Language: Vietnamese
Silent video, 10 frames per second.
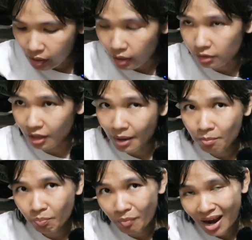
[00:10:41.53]
chỉ có
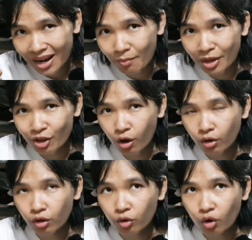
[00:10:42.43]
mái là mái
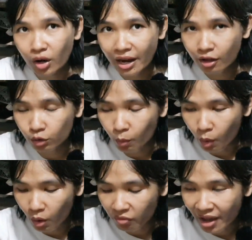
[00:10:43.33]
ngói thôi còn lại là toàn
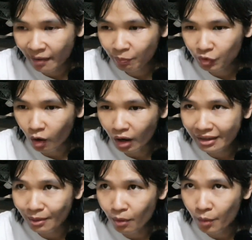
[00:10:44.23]
bộ là ván còn cái
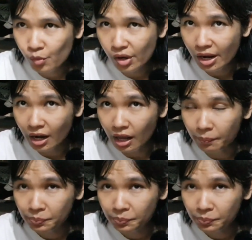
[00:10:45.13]
nhà bếp này là là